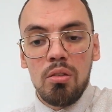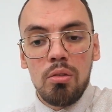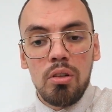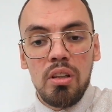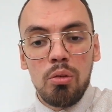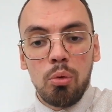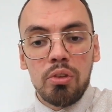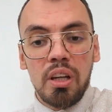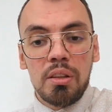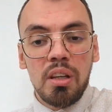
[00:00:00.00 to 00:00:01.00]
euh, et ont
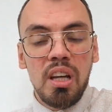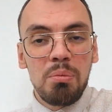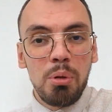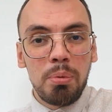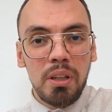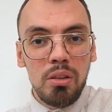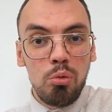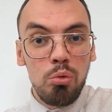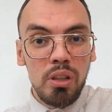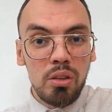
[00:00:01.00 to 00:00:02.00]
atteint à peu près
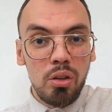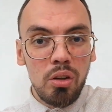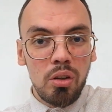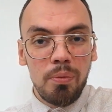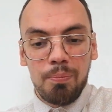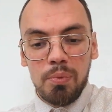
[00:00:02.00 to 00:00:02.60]
tous les cœurs